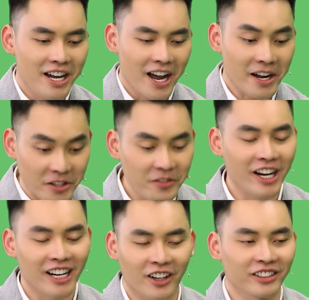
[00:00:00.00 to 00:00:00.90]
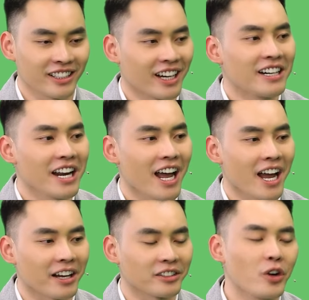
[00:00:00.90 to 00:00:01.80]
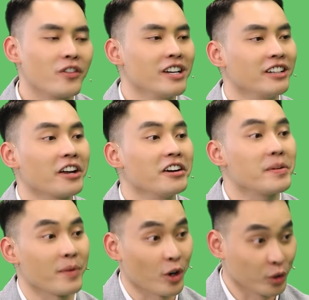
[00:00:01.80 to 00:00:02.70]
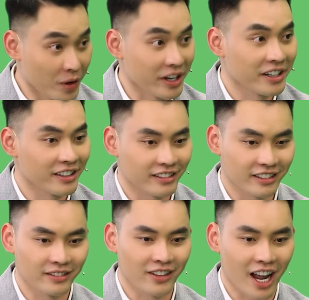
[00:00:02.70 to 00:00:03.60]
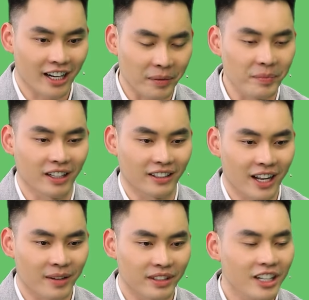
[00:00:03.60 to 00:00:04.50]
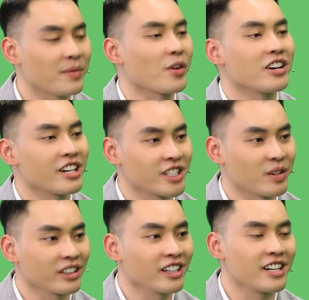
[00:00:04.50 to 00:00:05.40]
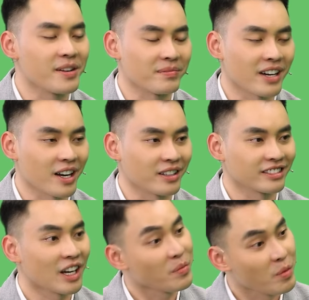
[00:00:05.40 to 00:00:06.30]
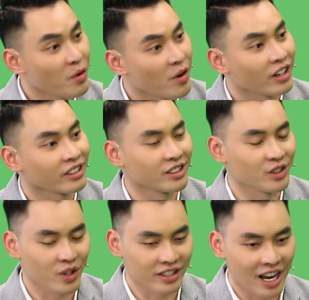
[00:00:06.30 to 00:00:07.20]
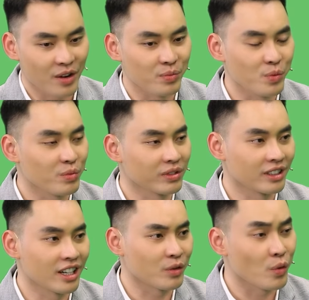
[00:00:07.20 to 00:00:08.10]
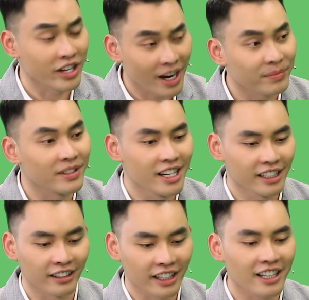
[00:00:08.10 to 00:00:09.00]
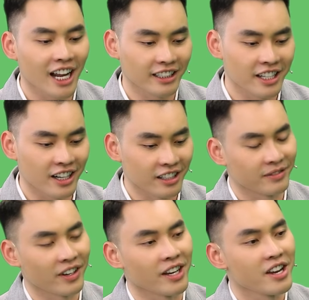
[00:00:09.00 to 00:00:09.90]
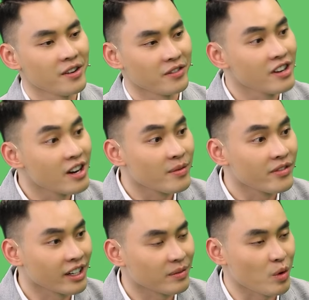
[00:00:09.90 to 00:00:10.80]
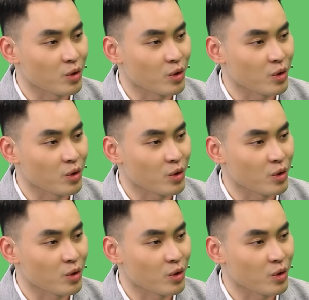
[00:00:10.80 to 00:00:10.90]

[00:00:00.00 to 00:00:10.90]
À, như vậy là có thể thấy là đối với những cái người mà có tuổi và đặc biệt là tất cả mọi người trong cái thời điểm mà giao mùa chuyển giao uh, cuối năm thời tiết lạnh thì cần phải vừa việc bổ